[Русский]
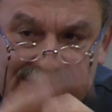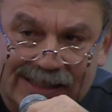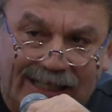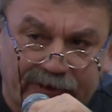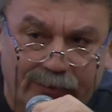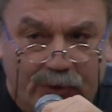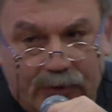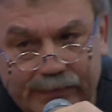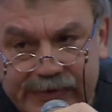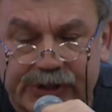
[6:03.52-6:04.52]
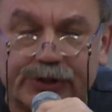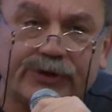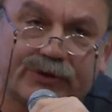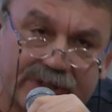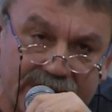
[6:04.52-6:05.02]
слава богу,
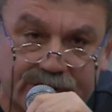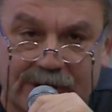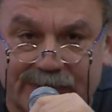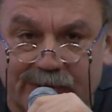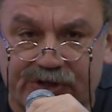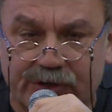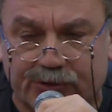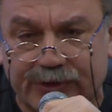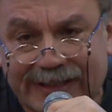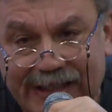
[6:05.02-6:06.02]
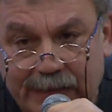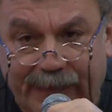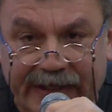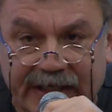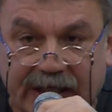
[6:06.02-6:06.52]
черт знает, что там случилось. Куда-то они
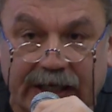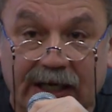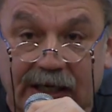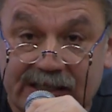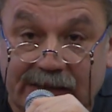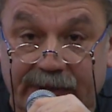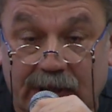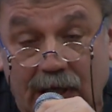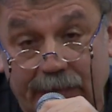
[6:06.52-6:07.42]
поехали, забыли.